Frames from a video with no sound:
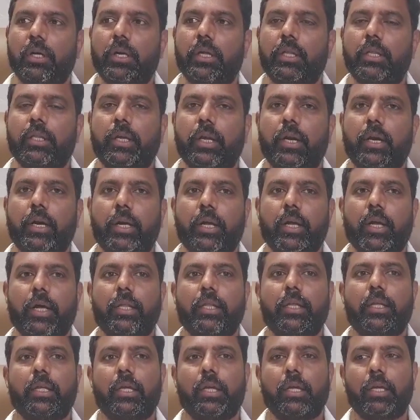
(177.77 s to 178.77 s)
ఎందుకంటే
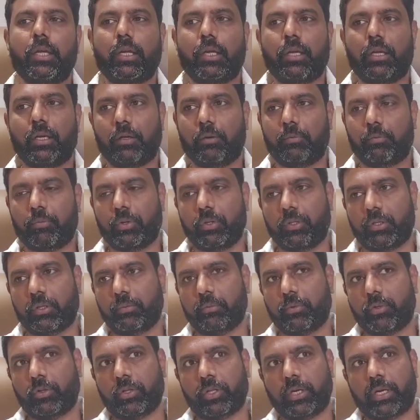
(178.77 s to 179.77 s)
అది
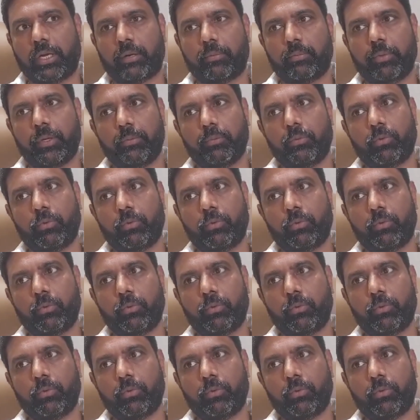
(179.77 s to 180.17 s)
పంతొమ్మిది వందల ఎనభై